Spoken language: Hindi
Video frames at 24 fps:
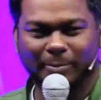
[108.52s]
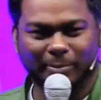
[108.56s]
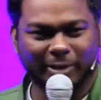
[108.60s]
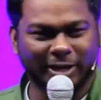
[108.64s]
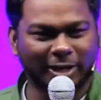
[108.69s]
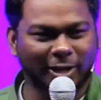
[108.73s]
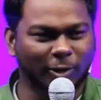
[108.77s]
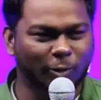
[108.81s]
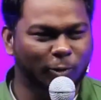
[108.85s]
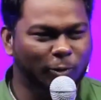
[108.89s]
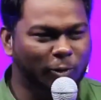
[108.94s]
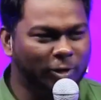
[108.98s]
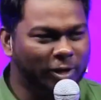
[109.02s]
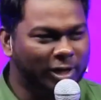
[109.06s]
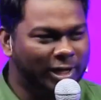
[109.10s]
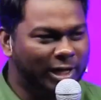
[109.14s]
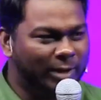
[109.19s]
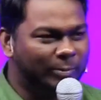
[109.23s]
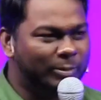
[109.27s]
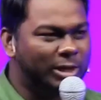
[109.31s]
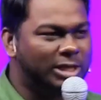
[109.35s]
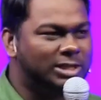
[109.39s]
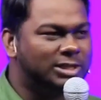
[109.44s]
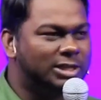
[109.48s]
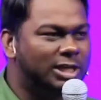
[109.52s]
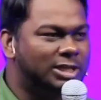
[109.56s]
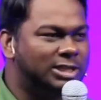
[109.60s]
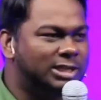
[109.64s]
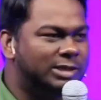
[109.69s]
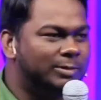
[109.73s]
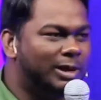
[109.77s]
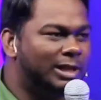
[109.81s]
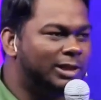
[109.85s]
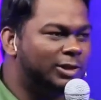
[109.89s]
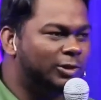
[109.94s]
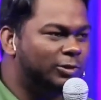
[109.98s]
मैंने लोगों के घर में अच्छी
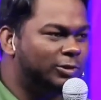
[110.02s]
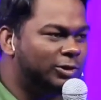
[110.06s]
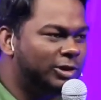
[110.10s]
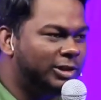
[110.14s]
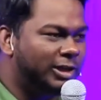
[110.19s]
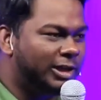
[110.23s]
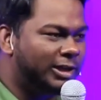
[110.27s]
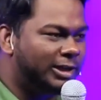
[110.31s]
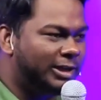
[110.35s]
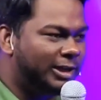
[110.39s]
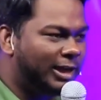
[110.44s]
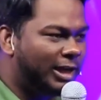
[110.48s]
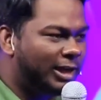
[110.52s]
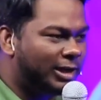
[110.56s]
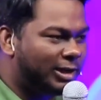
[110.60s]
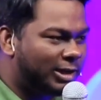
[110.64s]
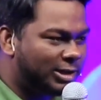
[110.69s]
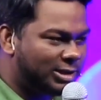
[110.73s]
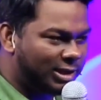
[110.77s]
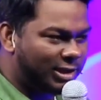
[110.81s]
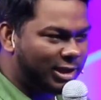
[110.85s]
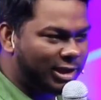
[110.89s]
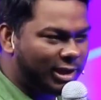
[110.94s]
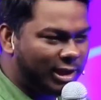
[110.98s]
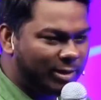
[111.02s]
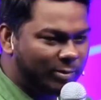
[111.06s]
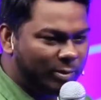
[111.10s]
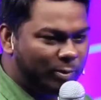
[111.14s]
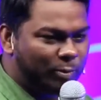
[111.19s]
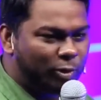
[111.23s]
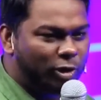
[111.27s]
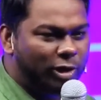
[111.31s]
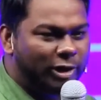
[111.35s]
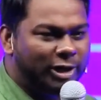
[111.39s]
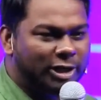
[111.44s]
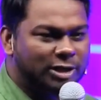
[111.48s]
अच्छी बातें होती देखी यार किसी के घर
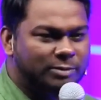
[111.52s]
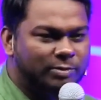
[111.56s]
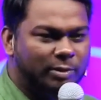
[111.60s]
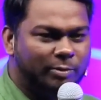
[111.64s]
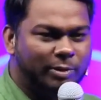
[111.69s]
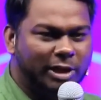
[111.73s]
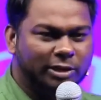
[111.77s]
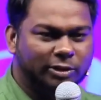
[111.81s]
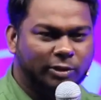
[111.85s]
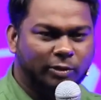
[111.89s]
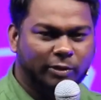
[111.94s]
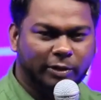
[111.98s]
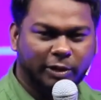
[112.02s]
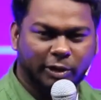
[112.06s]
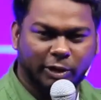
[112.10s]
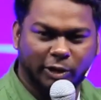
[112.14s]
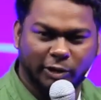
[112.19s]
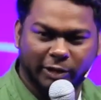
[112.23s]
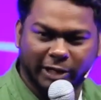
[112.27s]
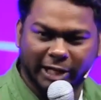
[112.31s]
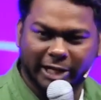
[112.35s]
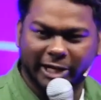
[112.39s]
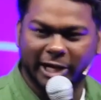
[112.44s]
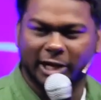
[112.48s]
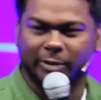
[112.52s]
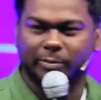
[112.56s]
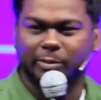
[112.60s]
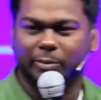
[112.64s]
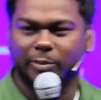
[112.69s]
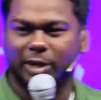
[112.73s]
में पॉलिटिक्स पे बात कर रही है क्रिकेट